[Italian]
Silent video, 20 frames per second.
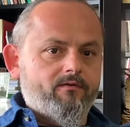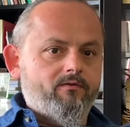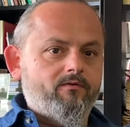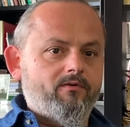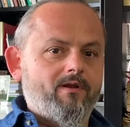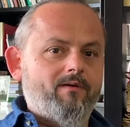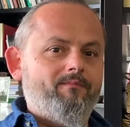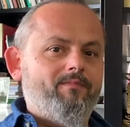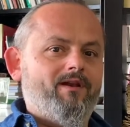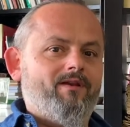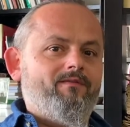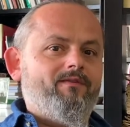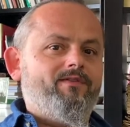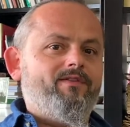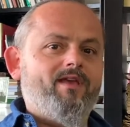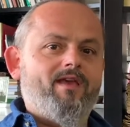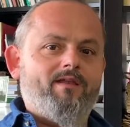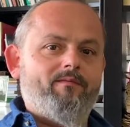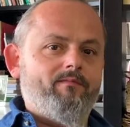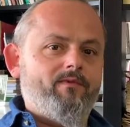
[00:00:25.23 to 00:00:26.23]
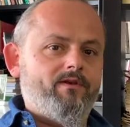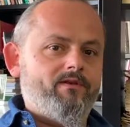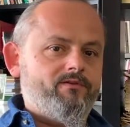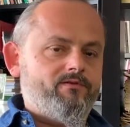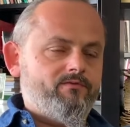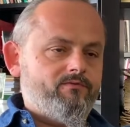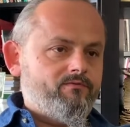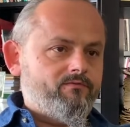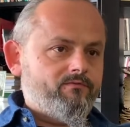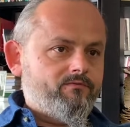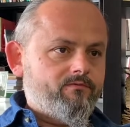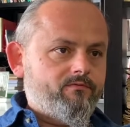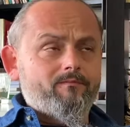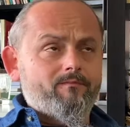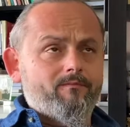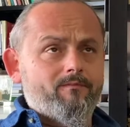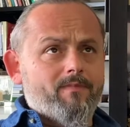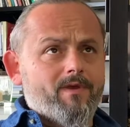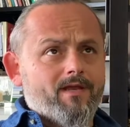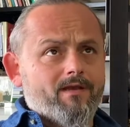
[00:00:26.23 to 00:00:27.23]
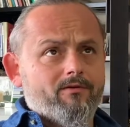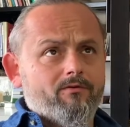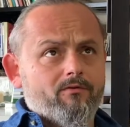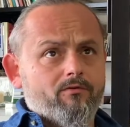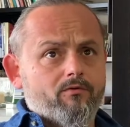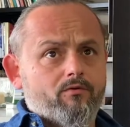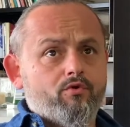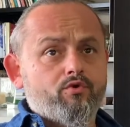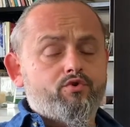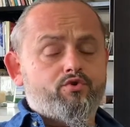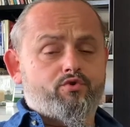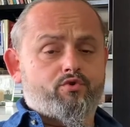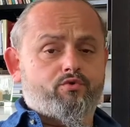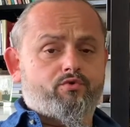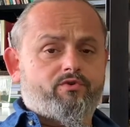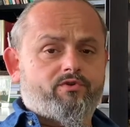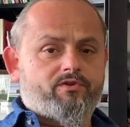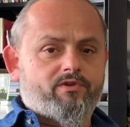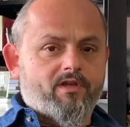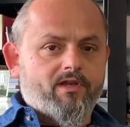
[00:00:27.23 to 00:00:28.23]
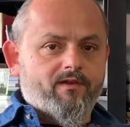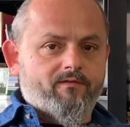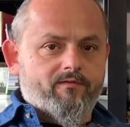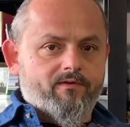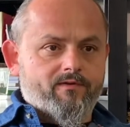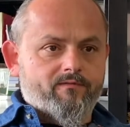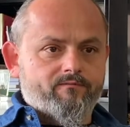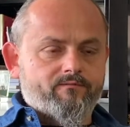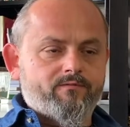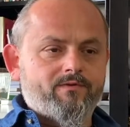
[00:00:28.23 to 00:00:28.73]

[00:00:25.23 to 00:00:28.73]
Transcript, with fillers: non a breve termine, sono meno costruttivi.